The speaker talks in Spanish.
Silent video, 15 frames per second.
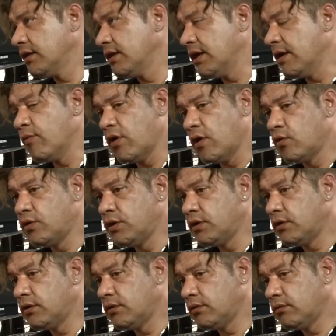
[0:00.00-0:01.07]
digamos, a
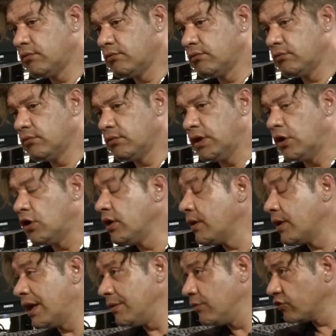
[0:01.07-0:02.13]
un
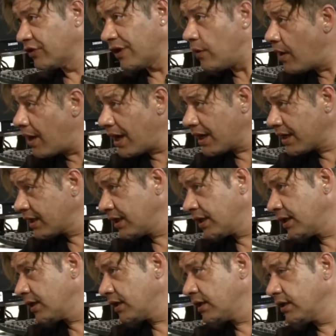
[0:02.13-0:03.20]
neoliberalismo
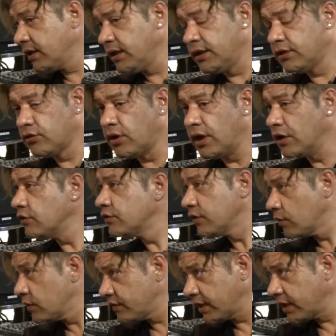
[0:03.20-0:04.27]
salvaje y todas las
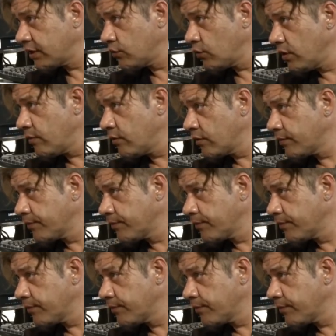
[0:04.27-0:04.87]
consecuencias que tuvimos.